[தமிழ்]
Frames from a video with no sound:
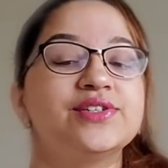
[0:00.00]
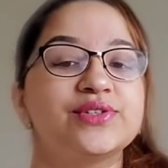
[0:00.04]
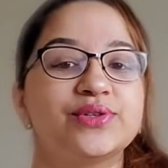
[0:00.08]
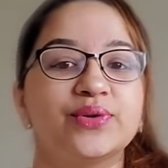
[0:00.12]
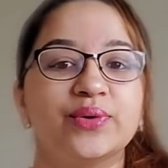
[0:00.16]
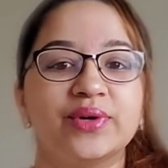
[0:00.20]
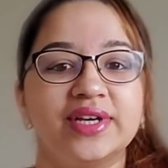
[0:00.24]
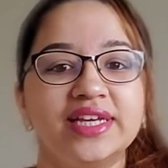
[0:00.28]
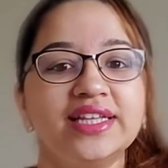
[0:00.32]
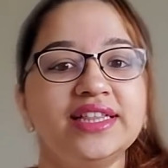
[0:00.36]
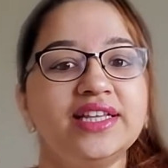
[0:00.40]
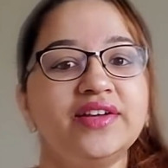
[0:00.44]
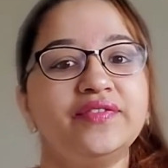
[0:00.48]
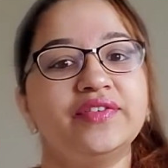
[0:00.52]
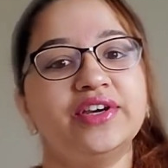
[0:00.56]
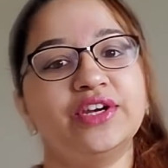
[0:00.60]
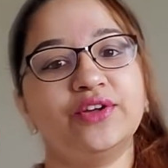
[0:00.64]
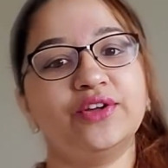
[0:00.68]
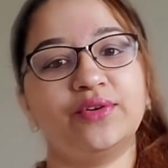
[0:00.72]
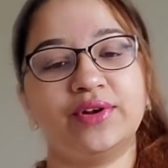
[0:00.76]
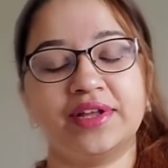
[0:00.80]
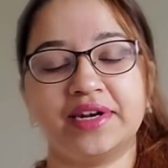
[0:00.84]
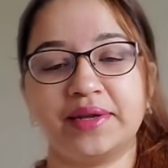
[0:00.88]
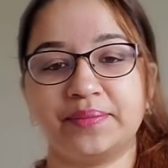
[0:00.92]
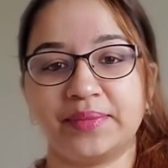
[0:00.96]
ஸோ இந்த
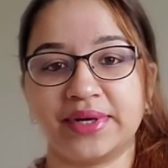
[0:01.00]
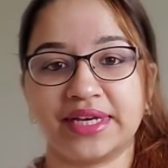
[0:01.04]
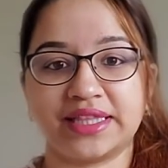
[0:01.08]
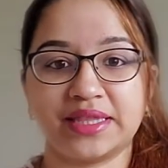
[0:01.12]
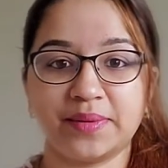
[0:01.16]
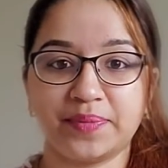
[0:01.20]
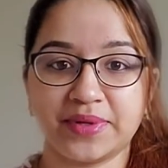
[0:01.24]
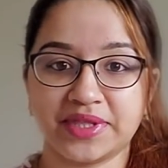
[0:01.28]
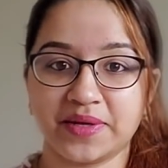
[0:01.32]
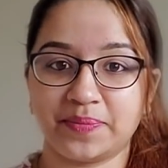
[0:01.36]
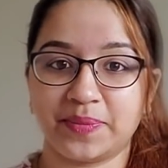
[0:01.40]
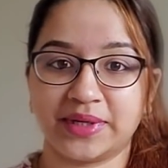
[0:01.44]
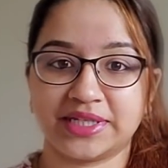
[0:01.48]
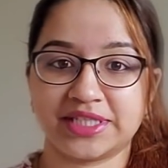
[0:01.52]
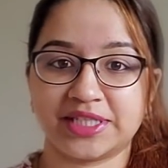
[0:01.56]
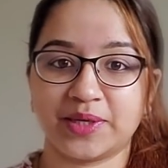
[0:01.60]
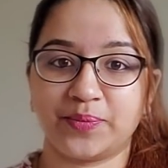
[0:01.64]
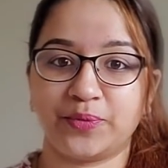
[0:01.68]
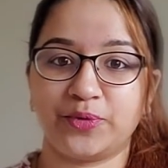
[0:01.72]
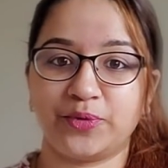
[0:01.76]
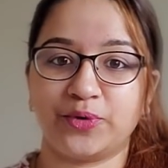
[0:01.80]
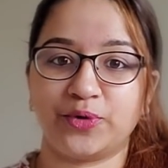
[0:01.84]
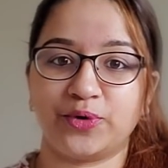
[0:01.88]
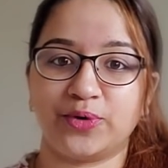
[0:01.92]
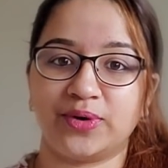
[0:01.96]
வீடியோவில் நம்ம எதை பற்றி பேச
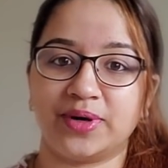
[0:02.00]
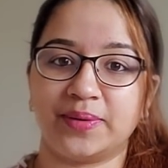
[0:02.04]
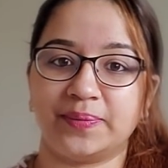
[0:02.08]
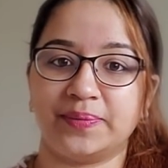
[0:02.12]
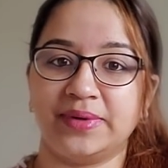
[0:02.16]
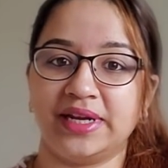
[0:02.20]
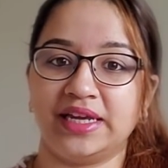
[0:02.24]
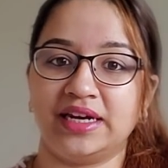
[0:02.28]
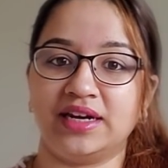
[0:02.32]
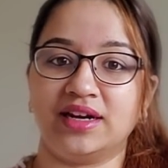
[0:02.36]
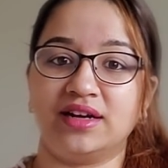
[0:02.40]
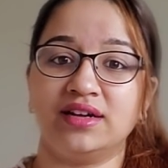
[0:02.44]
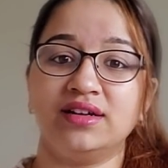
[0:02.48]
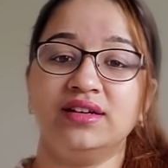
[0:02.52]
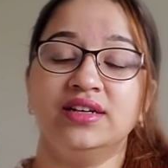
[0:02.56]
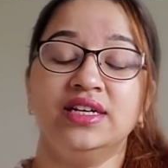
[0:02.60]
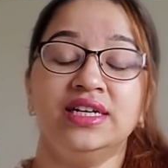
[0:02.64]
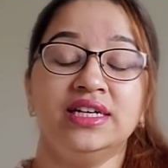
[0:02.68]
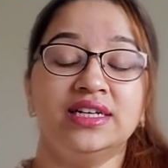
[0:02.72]
போகிறோம் அப்படின்னா